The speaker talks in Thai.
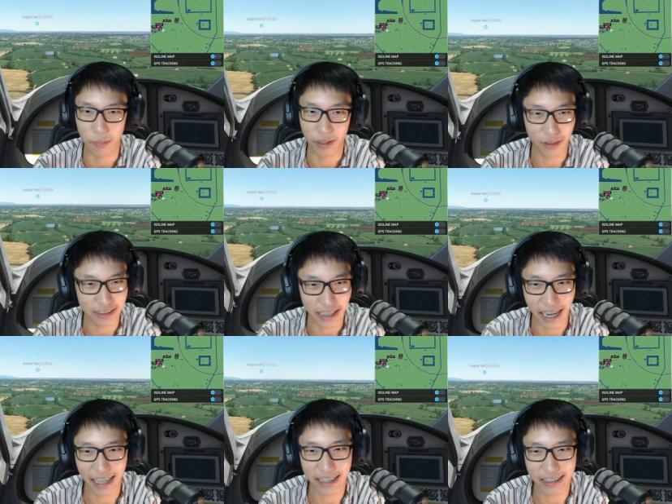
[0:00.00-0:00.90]
มันก็ช้า
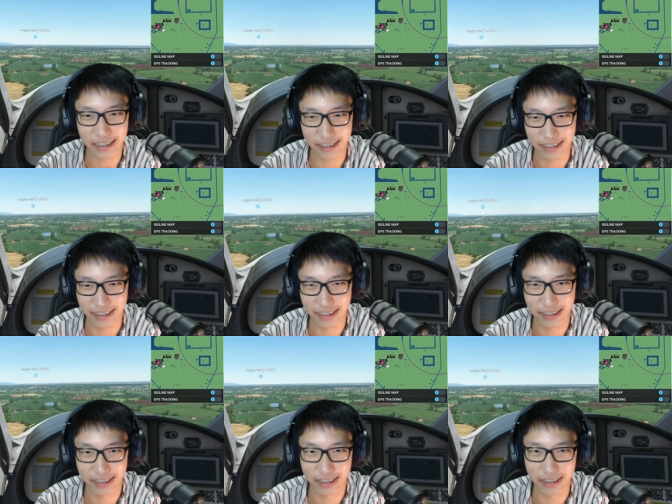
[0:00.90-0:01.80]
นะ
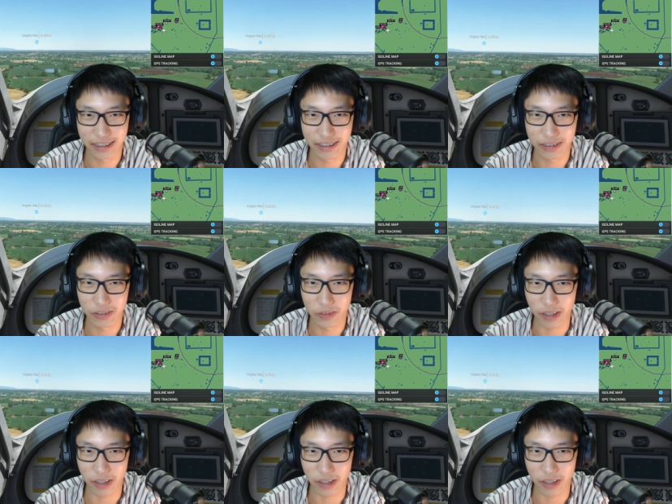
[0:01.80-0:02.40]
วน